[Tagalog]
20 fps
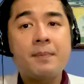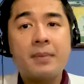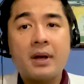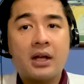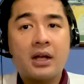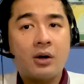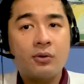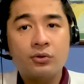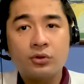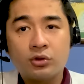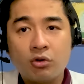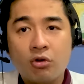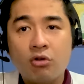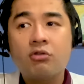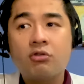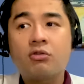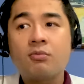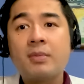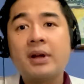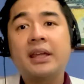
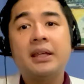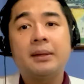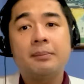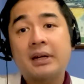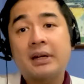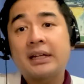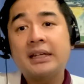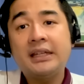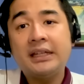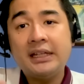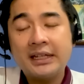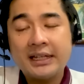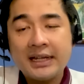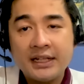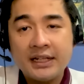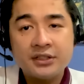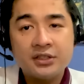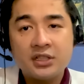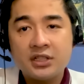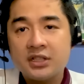pagkaunto, kung magi- magiging
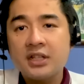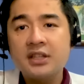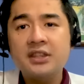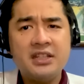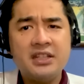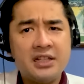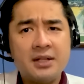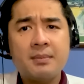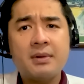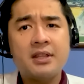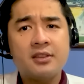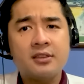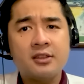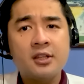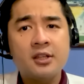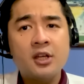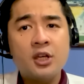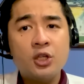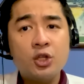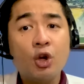cancer siya, hindi naman
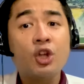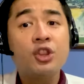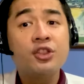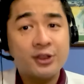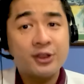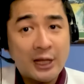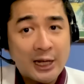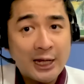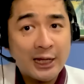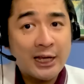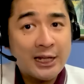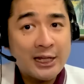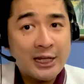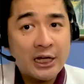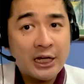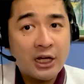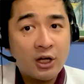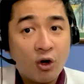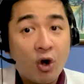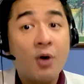yon talaga
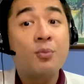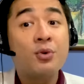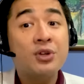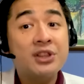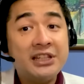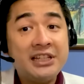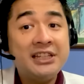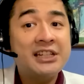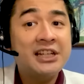ng commonly